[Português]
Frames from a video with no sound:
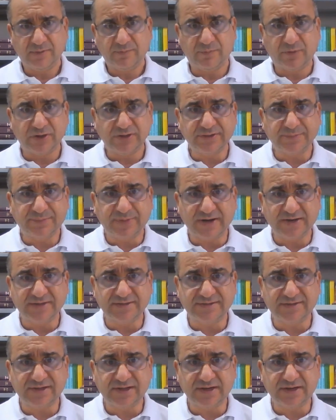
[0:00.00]
Pode
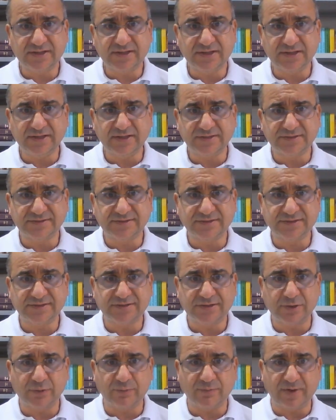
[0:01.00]
parecer que
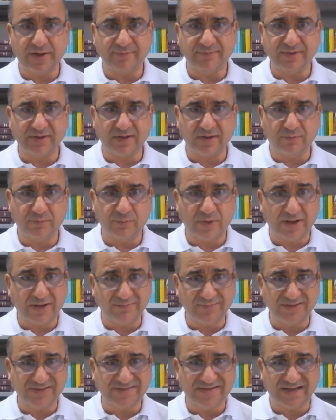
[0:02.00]
exista uma, uma
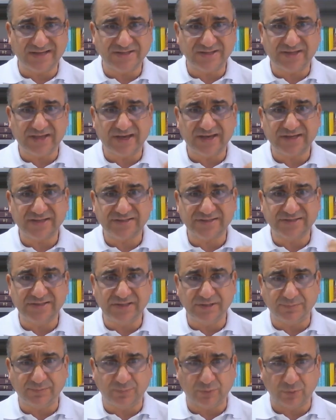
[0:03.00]
amizade que é
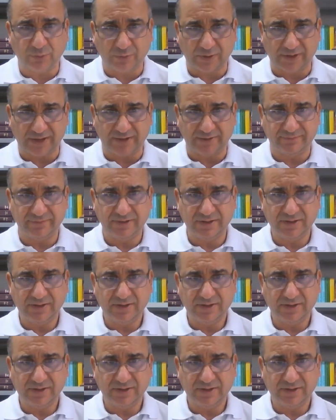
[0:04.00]
recíproca,